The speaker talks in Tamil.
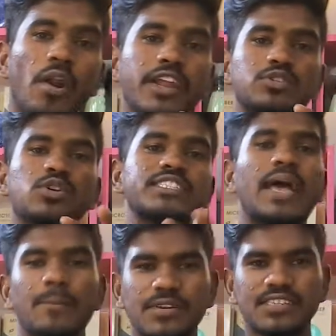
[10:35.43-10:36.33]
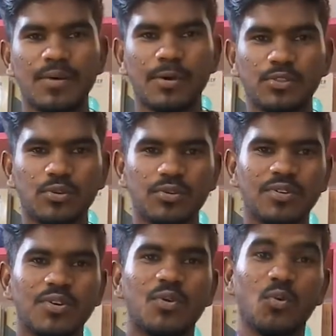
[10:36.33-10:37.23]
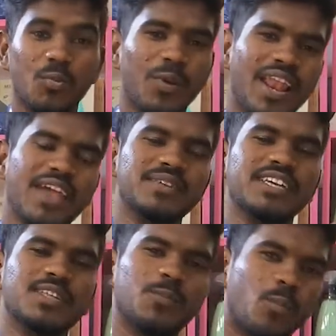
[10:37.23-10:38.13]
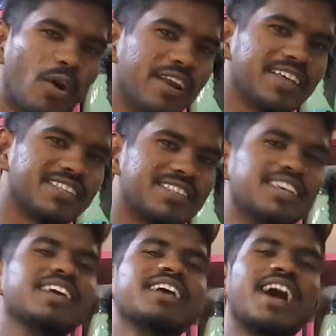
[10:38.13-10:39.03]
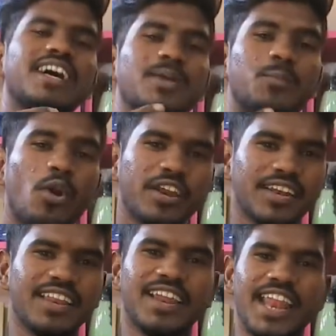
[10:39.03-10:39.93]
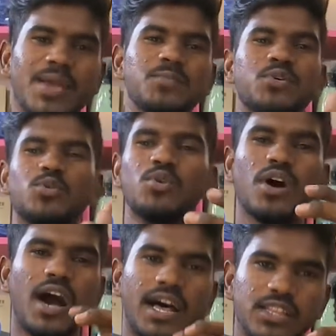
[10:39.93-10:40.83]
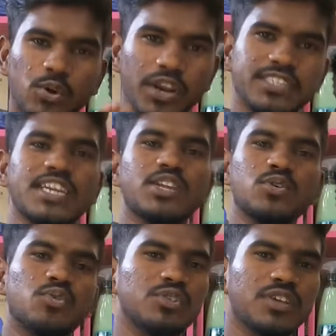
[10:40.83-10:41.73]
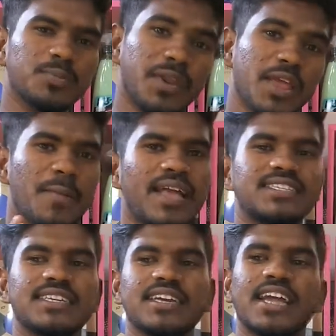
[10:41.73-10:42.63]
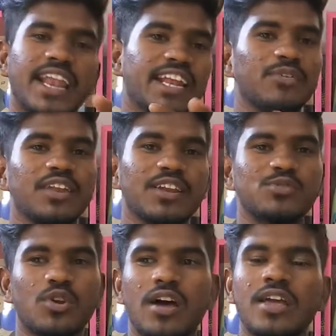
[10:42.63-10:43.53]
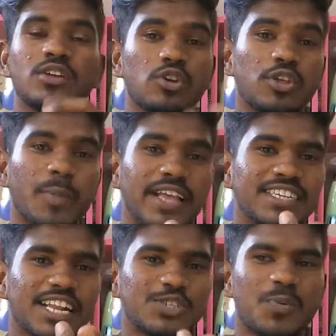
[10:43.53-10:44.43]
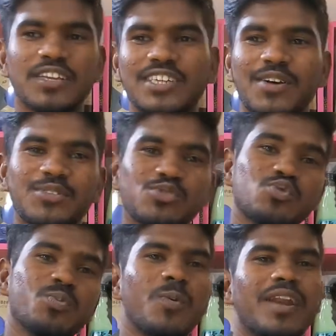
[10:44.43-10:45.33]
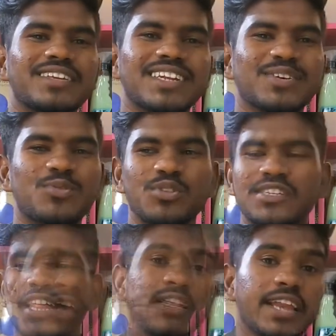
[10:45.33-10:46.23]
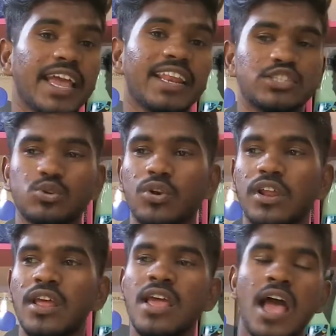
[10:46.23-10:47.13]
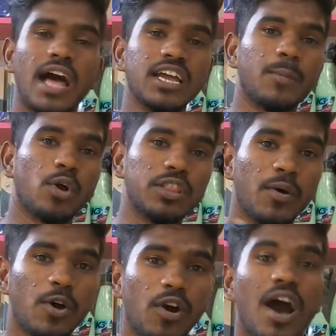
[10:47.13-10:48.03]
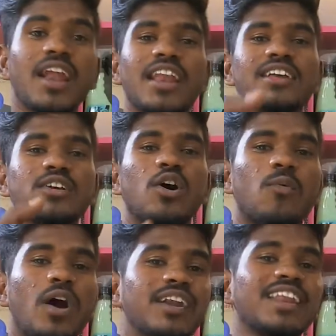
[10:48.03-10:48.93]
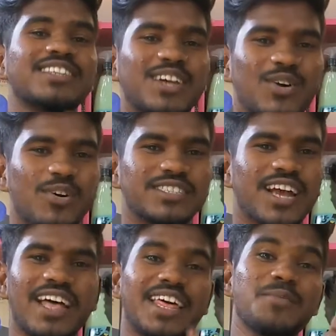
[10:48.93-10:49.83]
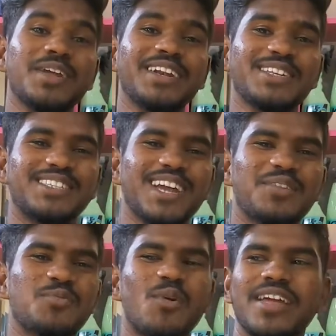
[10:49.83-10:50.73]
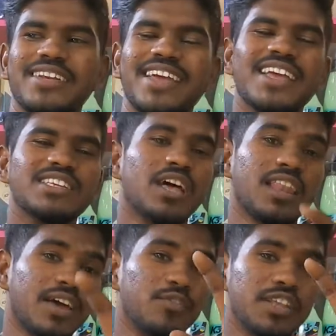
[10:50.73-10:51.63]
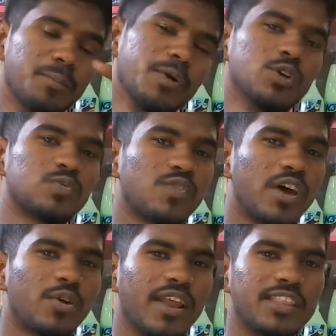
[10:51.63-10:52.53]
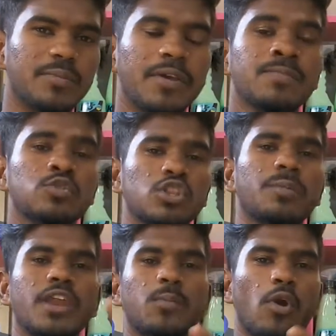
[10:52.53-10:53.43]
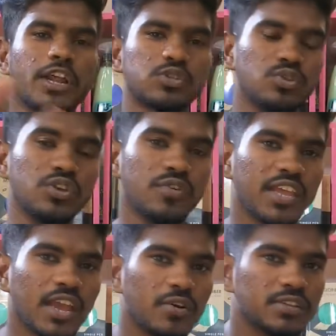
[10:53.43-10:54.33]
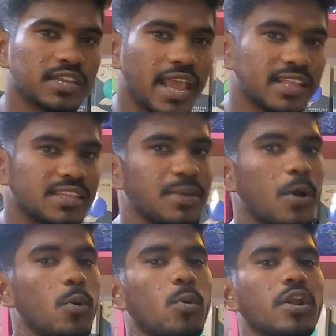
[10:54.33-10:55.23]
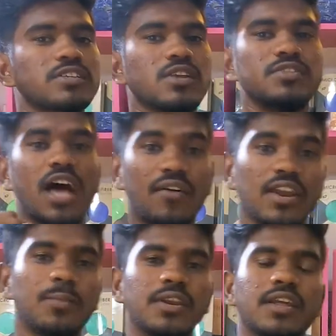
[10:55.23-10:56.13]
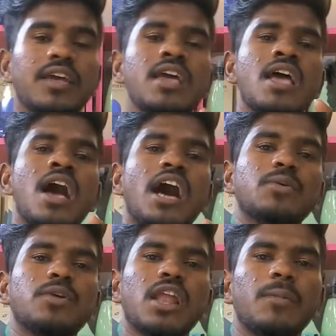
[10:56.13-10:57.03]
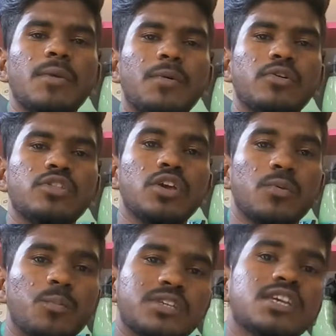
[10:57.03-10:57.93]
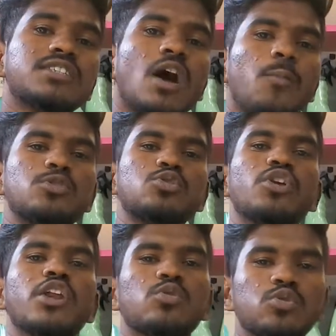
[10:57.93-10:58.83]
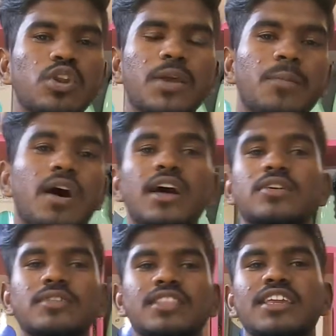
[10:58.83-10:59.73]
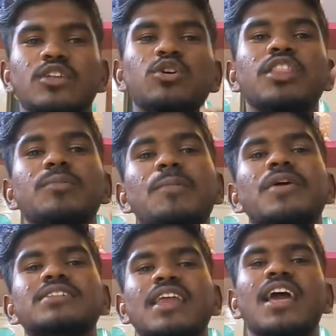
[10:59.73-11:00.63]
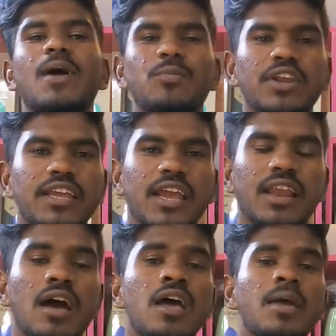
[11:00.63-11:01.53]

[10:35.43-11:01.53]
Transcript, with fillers: ப்ராடக்ட்ஸோட சாம்பிள்ஸ்லாம் பார்த்தோம் உண்மையிலேயே வந்து அந்த ப்ராடக்ட்டுக்கு அந்த ப்ராடக்ட்டில் இருக்க நேமுக்கும் அதோட ரிசல்ட்டுக்கும் வந்து பெரிய மேட்ச் இருக்குது கனெக்டிவிட்டி இருக்குன்னு சொல்லலாம் ஸோ அந்த மேஜிக்கல் ஸ்பான்ச்லாம் வந்து சூப்பரான ரிசல்ட் கொடுத்துச்சு அந்த டயர் ரெஸ்டோரர் அதுக்கப்புறம் அந்த காரில் வாட்டர்லெஸ் கார் வாஷ் அதான் ரொம்ப இன்ட்ரெஸ்டிங்கான ஒரு ப்ராடக்ட் ஸோ அதெல்லாம் வந்து ரொம்ப யூஸ்ஃபுல்லாக இருக்கும் எல்லாத்துக்குமே ஸோ இந்த மாதிரி ப்ராடக்ட்ஸ் வந்து இங்கே வந்து கே த்ரீ பயோ ப்ராடக்ட்ஸில் வந்து அவைலபிள் இருக்குது அது மட்டும் இல்லாமல் இப்போ வந்து பிஸ்னஸ் ஆப்பர்ச்சுனிட்டின்னு ஒன்று சொன்னேப்பா அதை பற்றி நீ எதுவும் எதுவுமே பேசலையே அப்படின்னு நீங்கள் கேட்கலாம்